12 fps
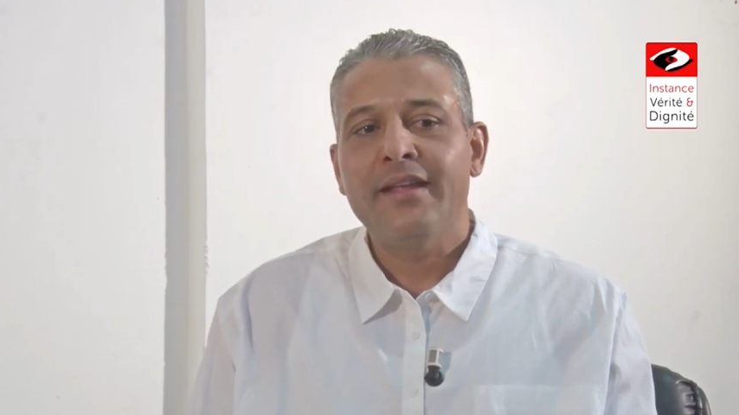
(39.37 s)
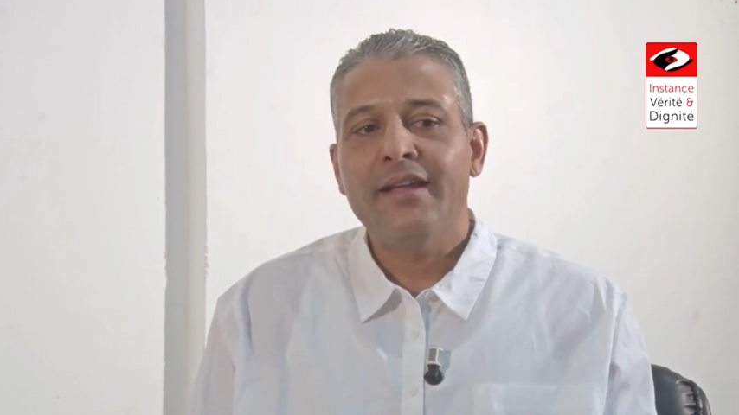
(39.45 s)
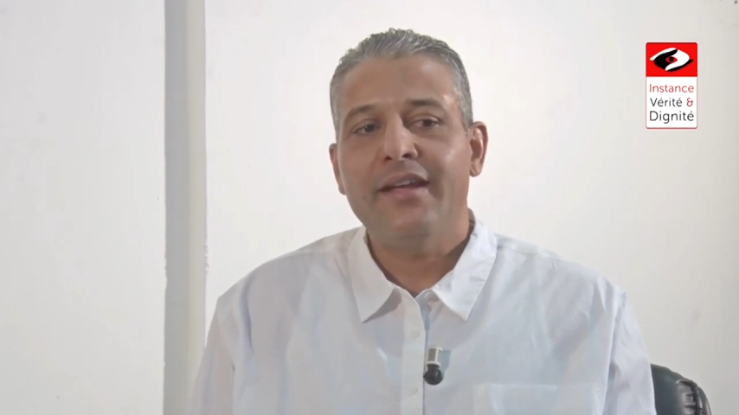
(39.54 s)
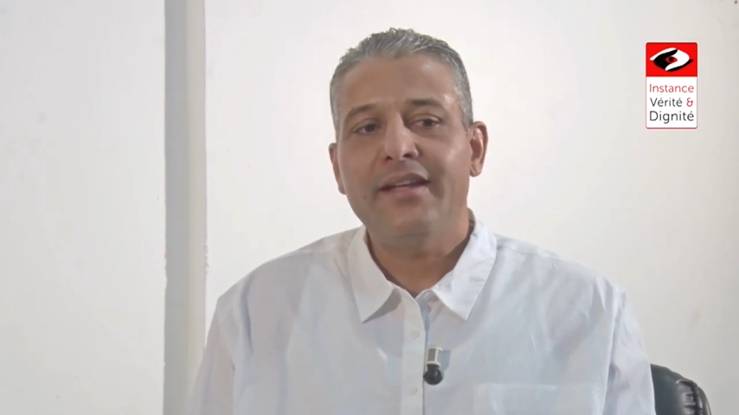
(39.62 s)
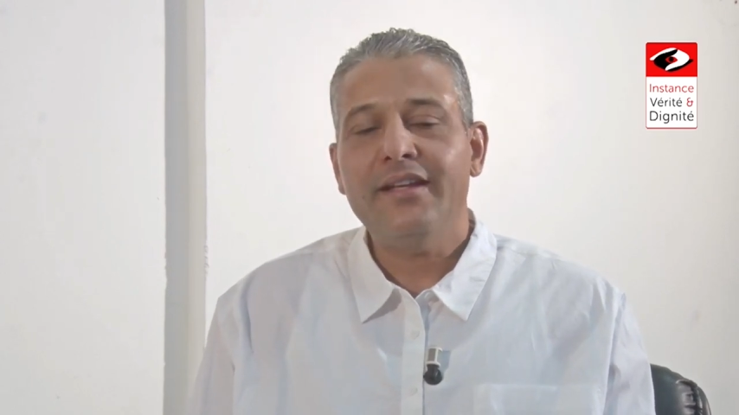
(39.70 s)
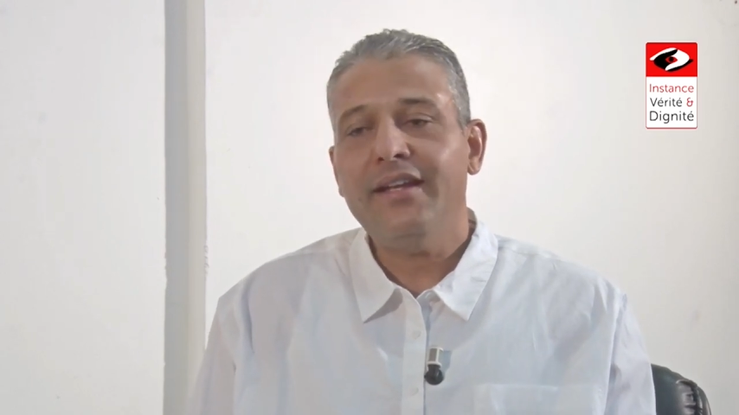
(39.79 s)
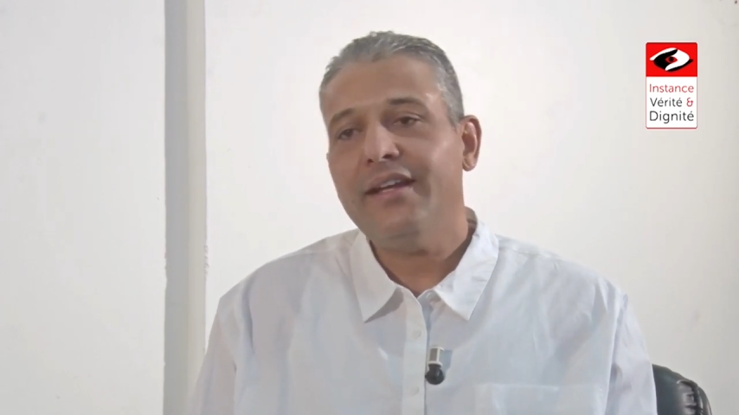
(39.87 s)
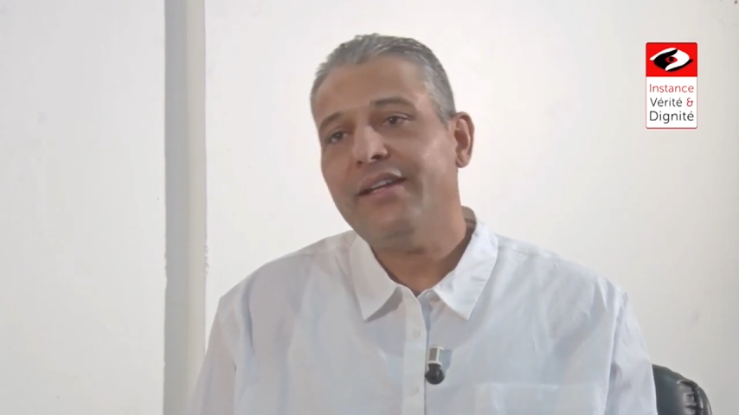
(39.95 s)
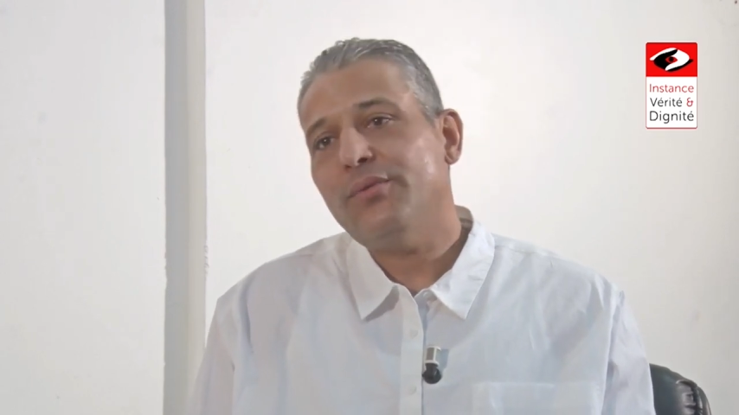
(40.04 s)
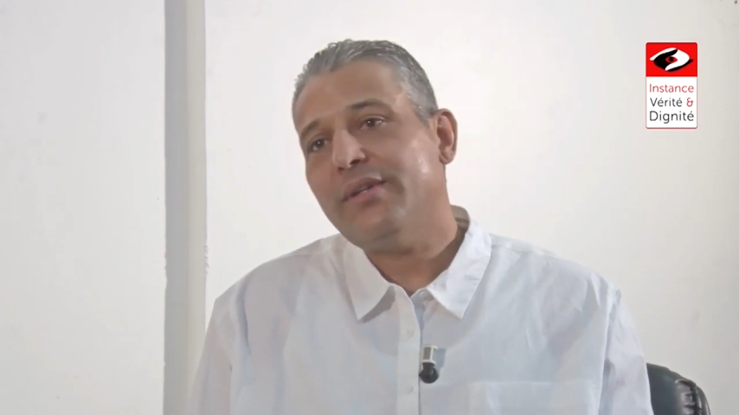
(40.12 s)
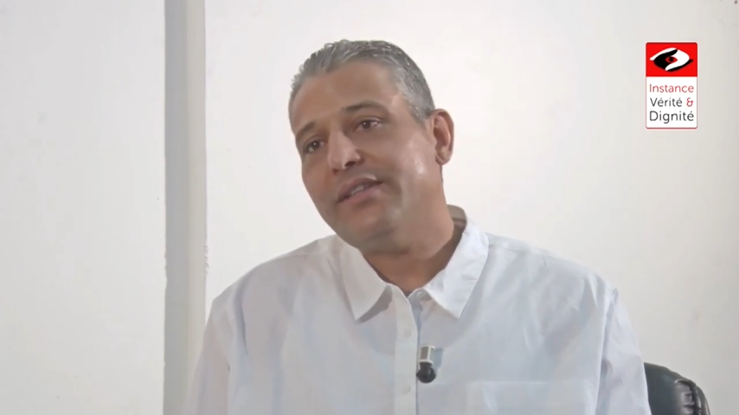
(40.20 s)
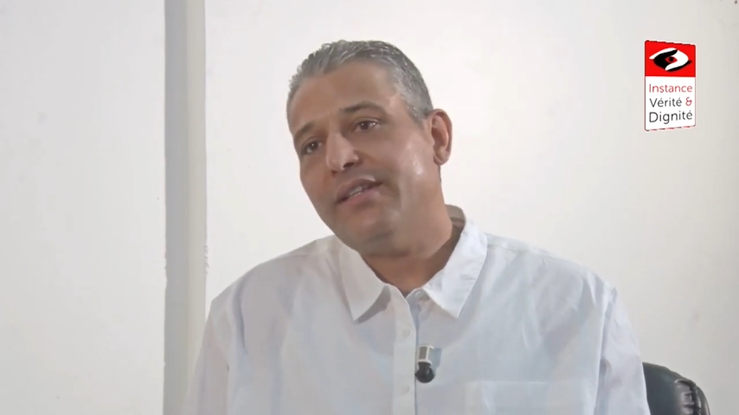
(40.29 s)
هناك
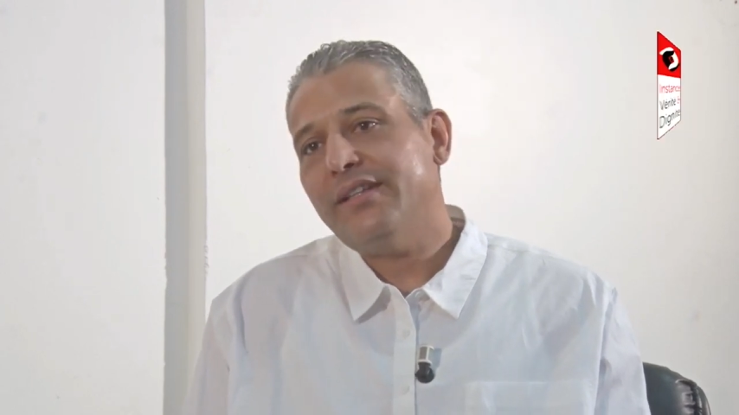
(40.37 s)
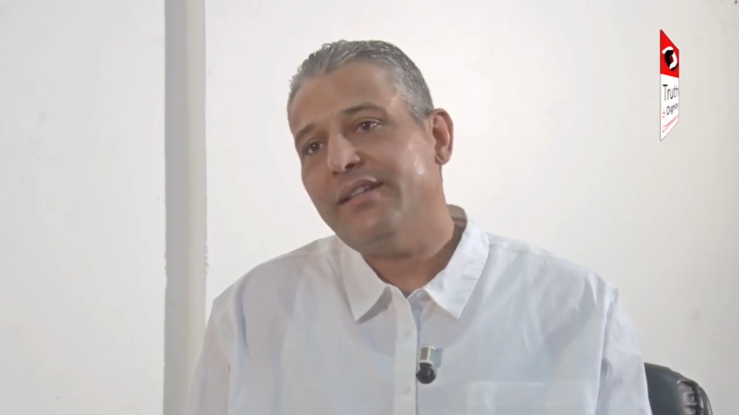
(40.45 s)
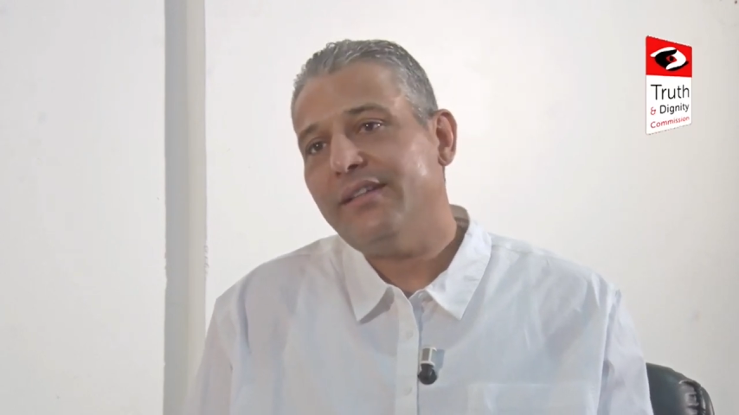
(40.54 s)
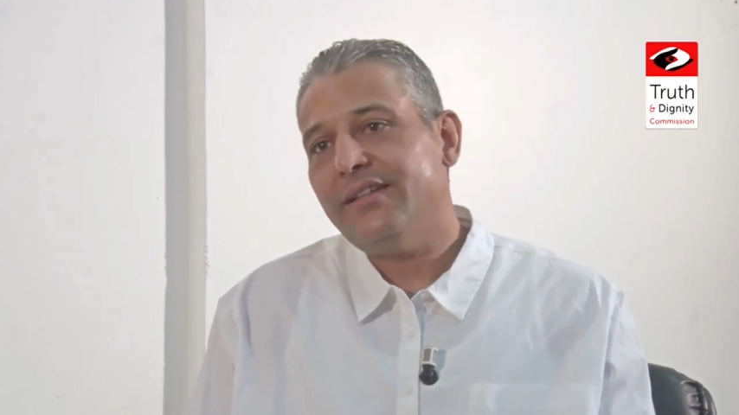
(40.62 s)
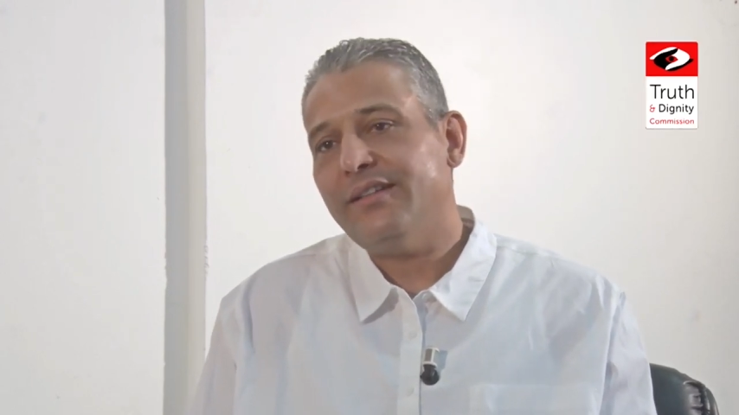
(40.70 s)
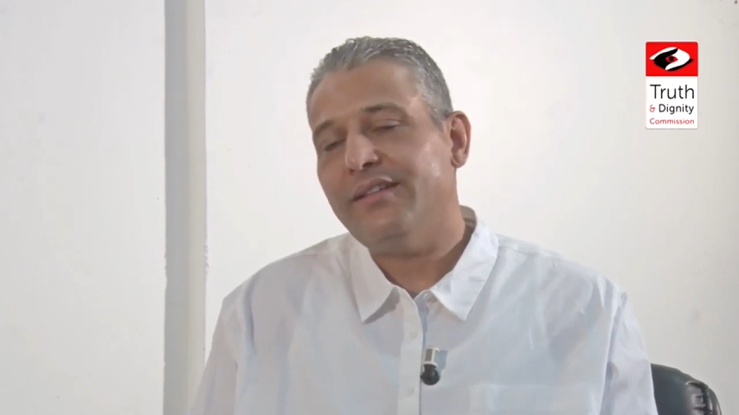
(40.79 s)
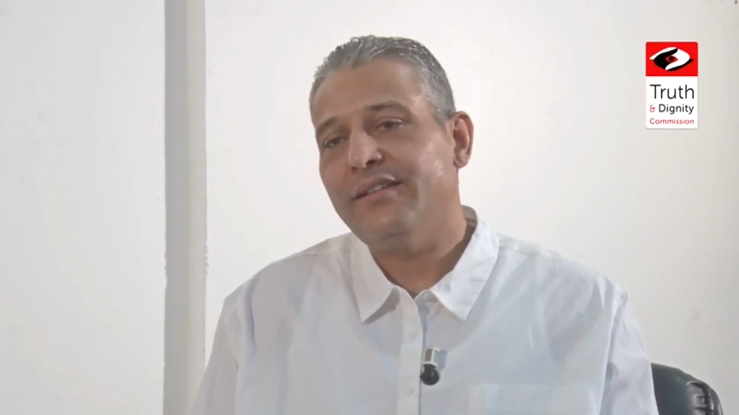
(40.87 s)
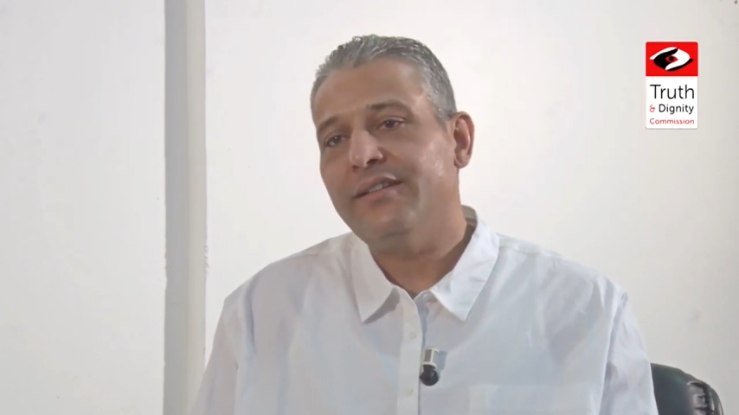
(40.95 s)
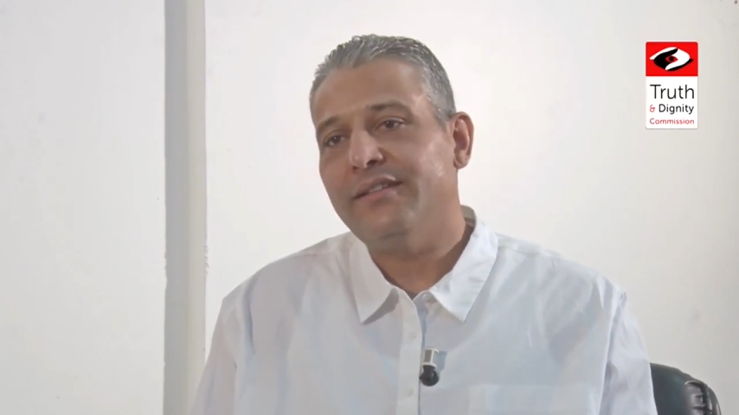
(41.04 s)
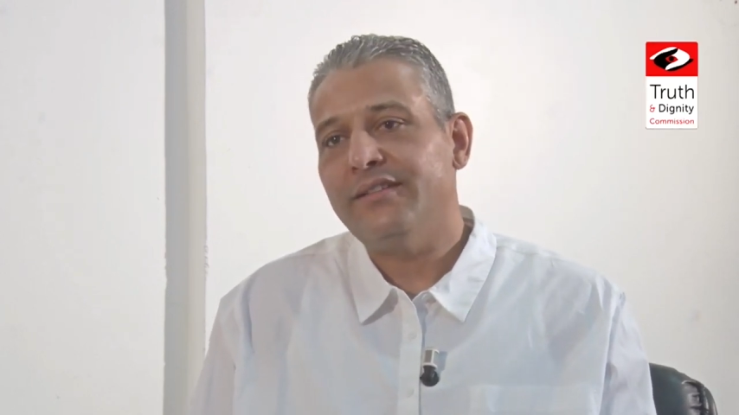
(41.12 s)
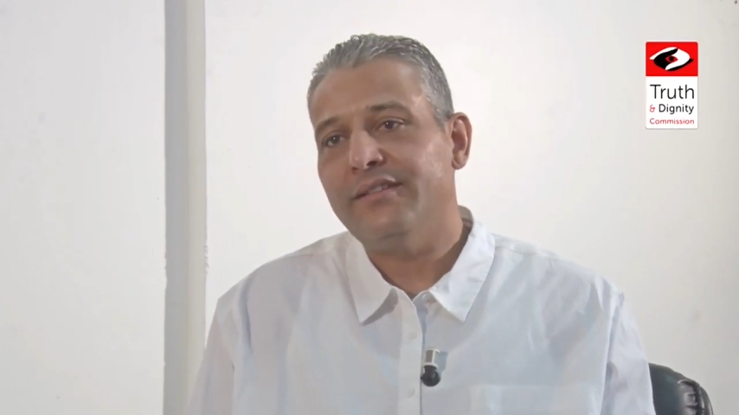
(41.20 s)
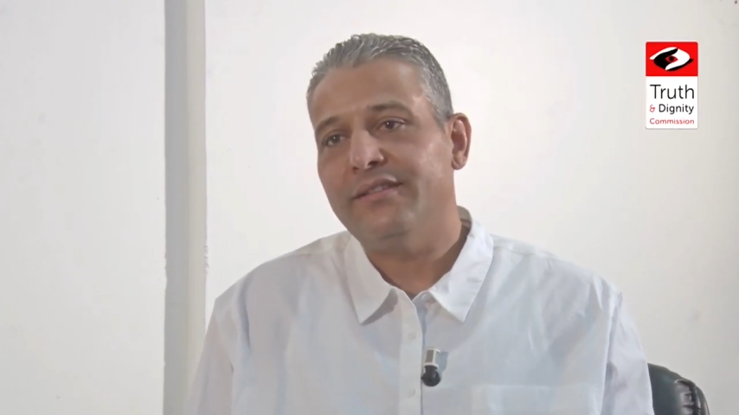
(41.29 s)
وقت اللي
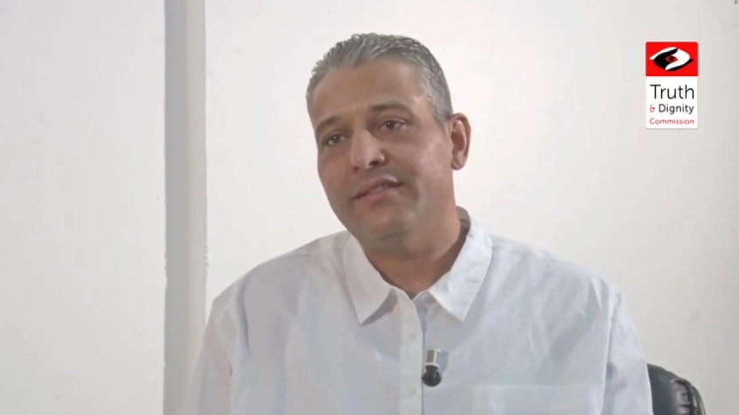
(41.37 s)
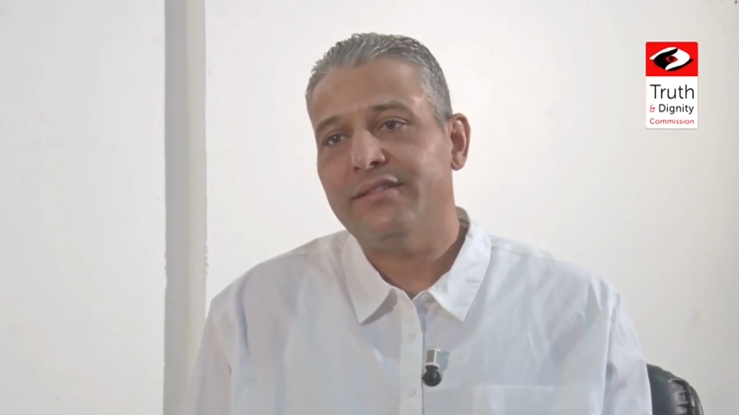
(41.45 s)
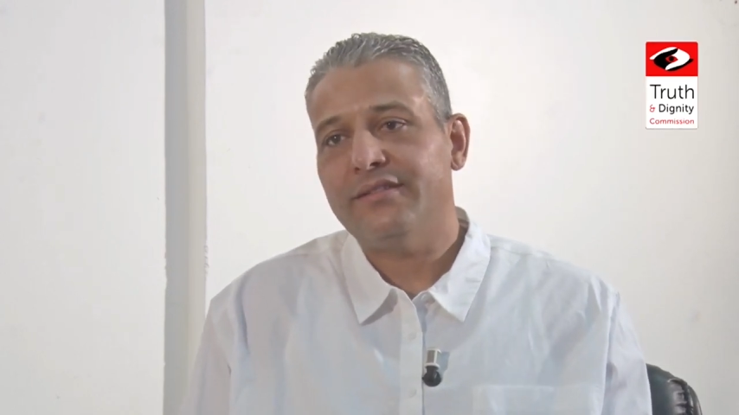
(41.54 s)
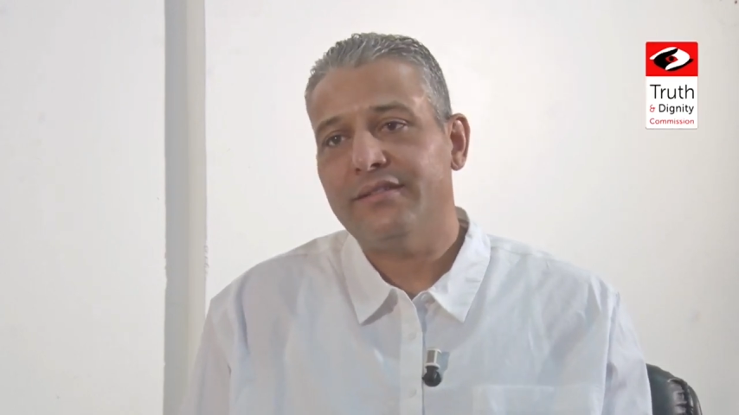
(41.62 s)
آه،